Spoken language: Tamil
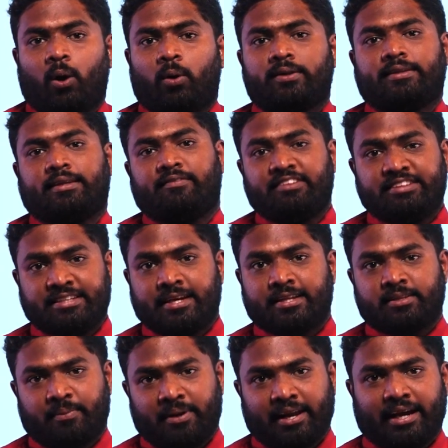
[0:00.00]
ஒரு சில
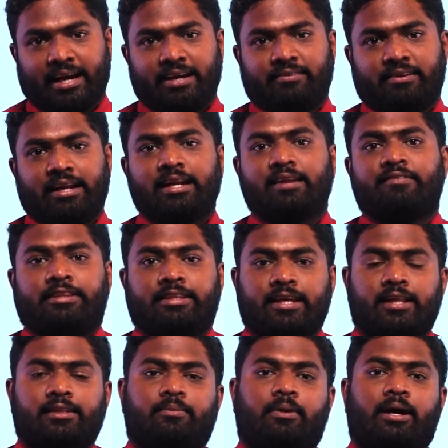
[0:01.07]
வித்தியாசமான கேள்விகளை என்ன
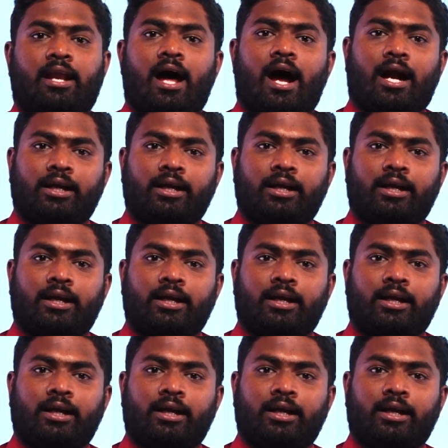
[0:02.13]
வித்தியாசமான